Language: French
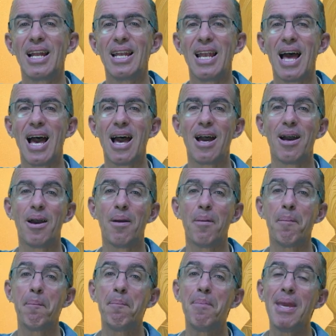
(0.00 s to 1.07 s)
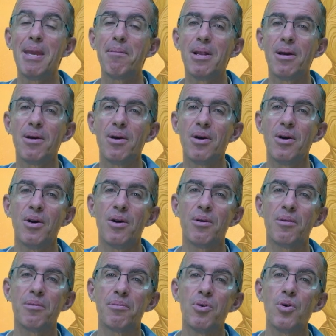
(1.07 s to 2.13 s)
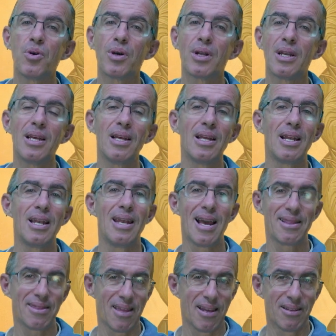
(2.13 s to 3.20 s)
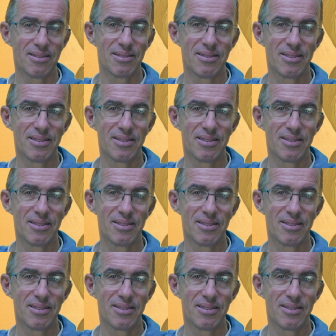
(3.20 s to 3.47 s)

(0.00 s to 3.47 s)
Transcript: la Bible pour le latin.